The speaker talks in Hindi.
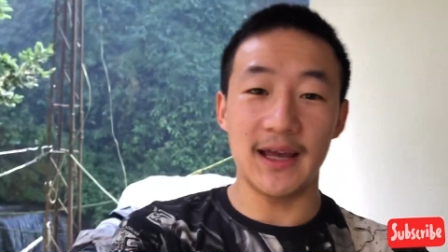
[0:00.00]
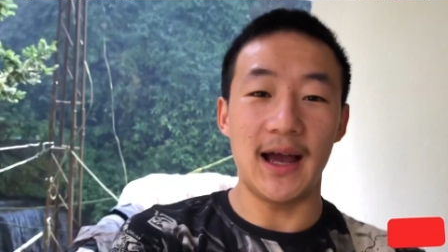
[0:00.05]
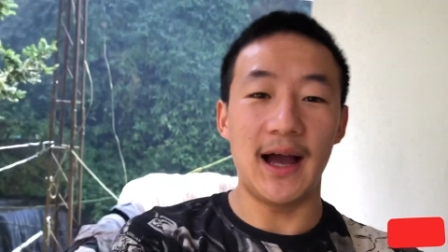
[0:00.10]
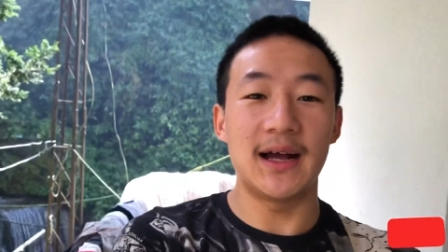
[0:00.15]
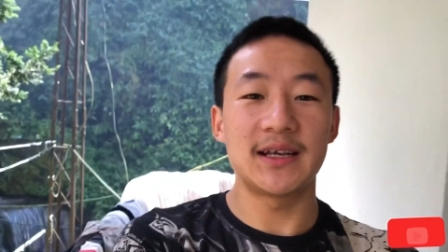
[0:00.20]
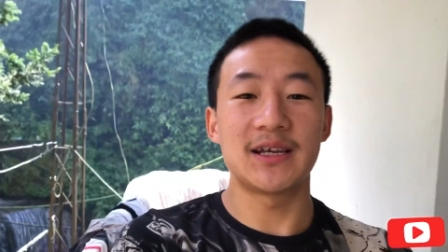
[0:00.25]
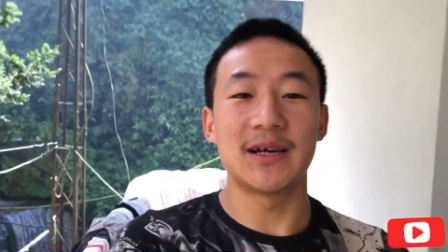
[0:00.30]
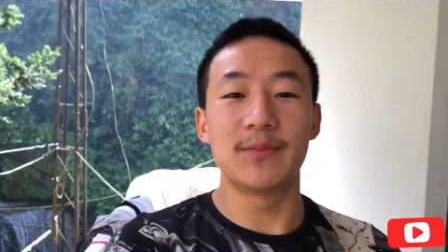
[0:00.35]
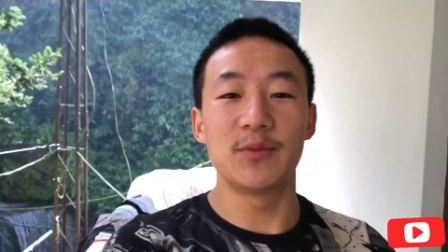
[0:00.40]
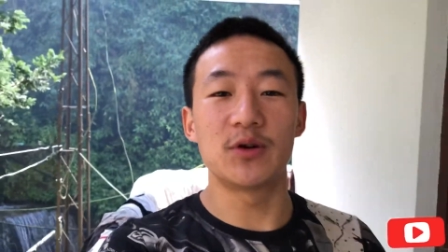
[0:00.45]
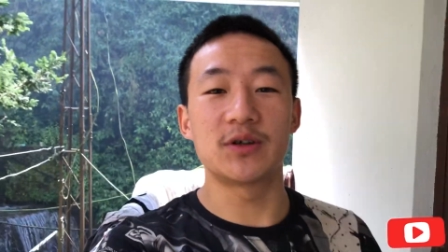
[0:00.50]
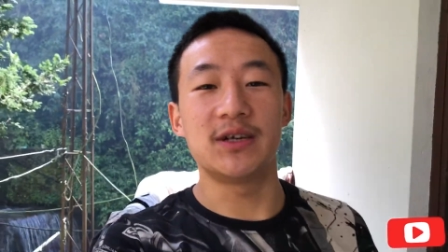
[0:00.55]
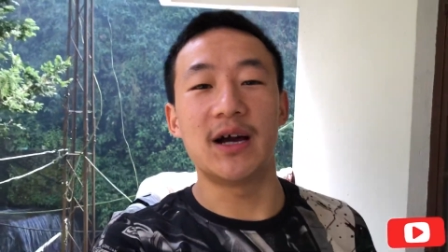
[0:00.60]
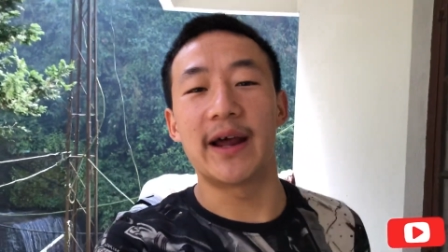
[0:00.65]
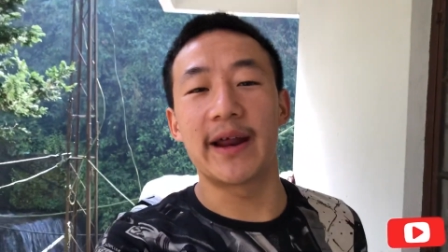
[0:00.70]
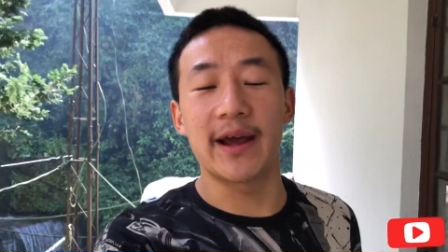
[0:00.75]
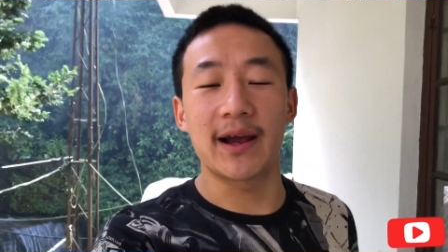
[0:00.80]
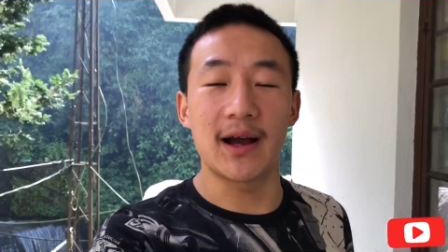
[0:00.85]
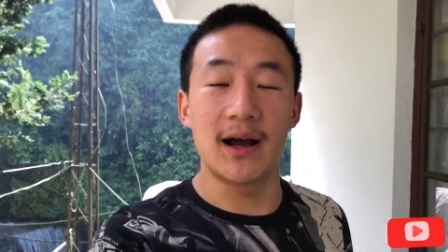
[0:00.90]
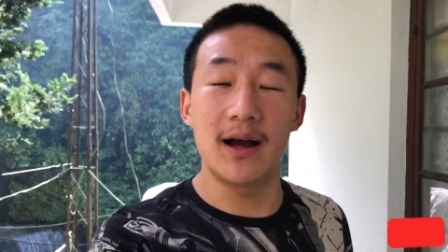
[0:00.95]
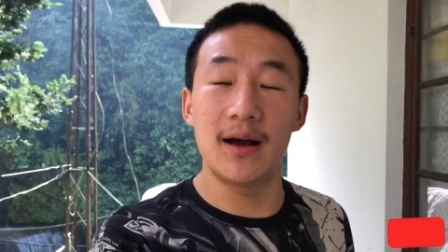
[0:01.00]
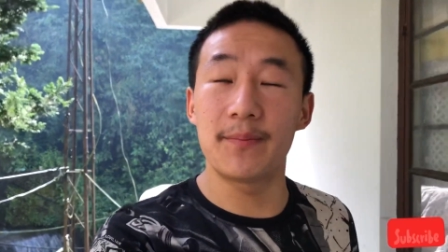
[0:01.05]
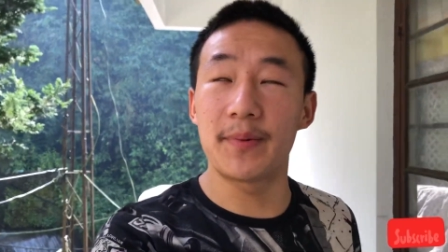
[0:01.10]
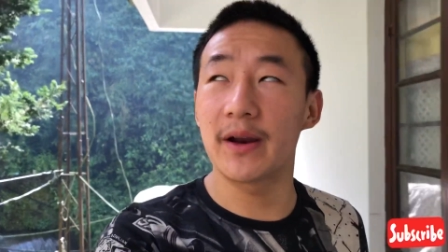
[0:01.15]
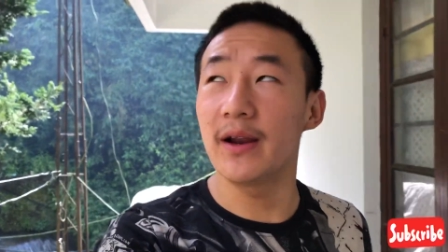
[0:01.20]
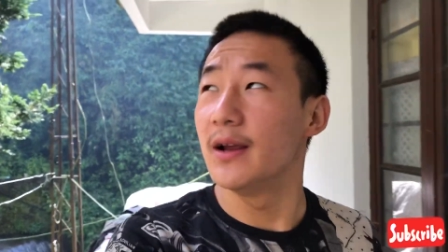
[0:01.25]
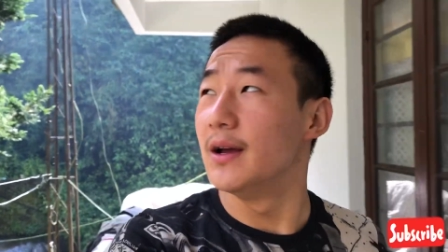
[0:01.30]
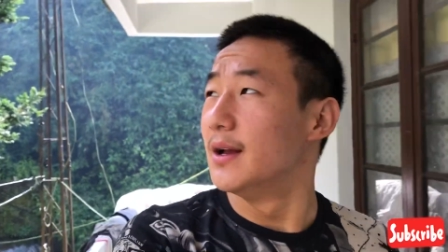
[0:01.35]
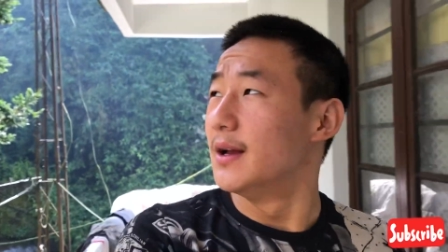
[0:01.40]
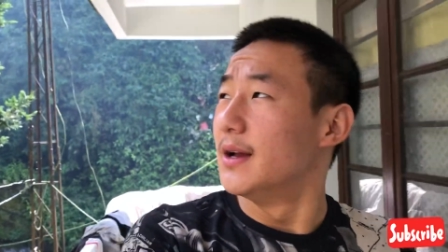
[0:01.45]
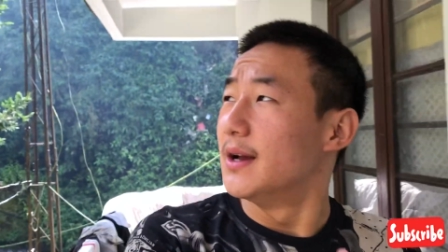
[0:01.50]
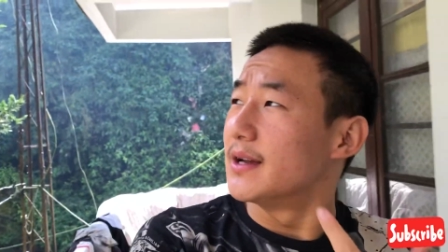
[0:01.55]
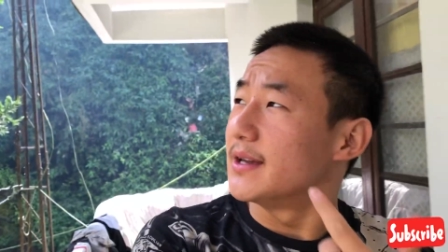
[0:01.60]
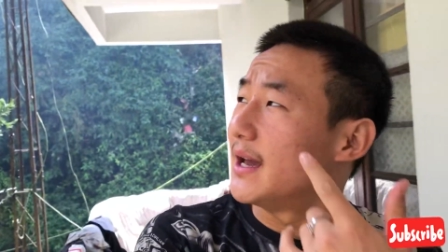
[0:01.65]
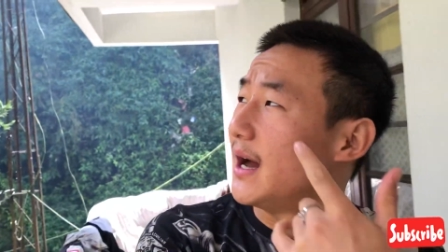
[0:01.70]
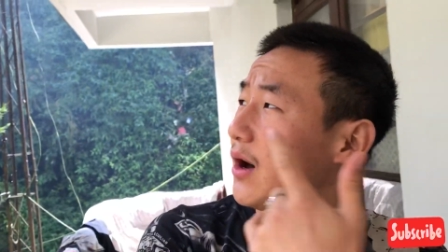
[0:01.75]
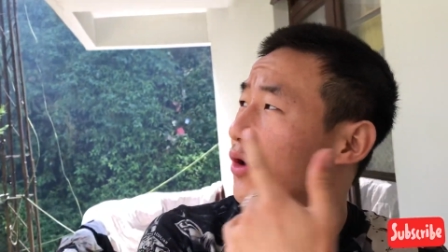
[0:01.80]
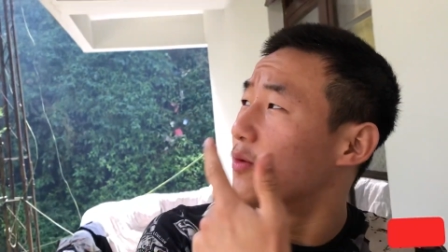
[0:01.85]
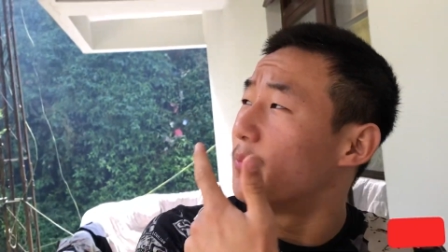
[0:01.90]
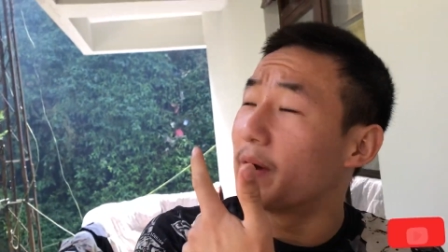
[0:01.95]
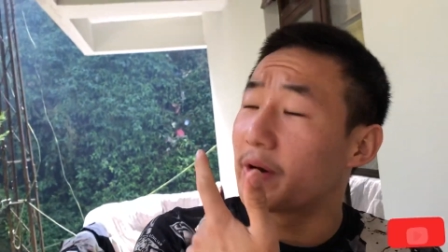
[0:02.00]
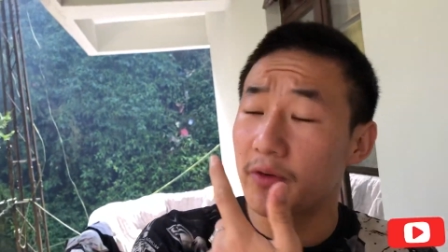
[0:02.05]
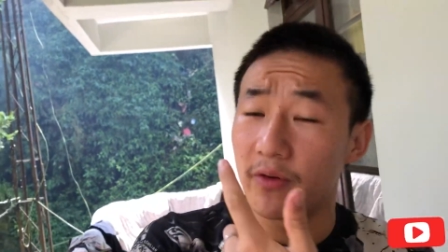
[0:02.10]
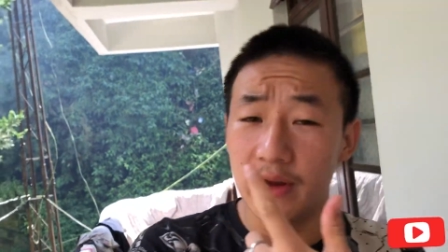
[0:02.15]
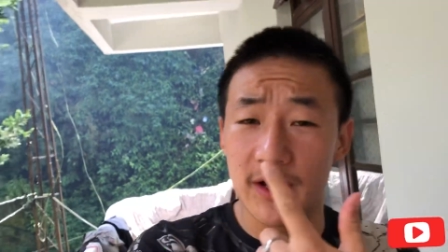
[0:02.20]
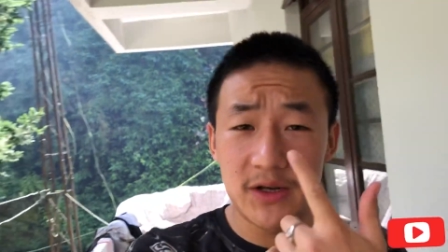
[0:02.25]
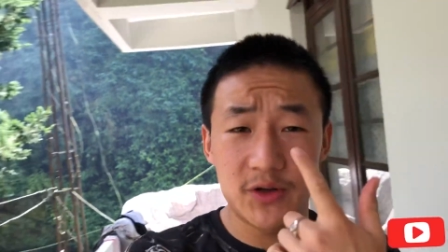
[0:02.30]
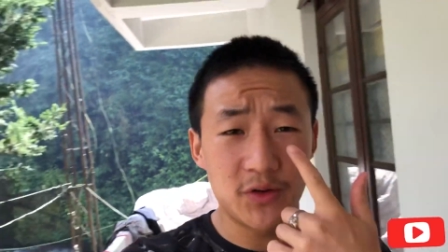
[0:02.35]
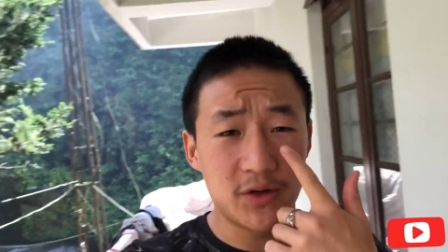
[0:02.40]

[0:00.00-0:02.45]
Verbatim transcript: आज हम लोग जा रहे हैं कहाँ पर यहाँ ऊपर को एक तो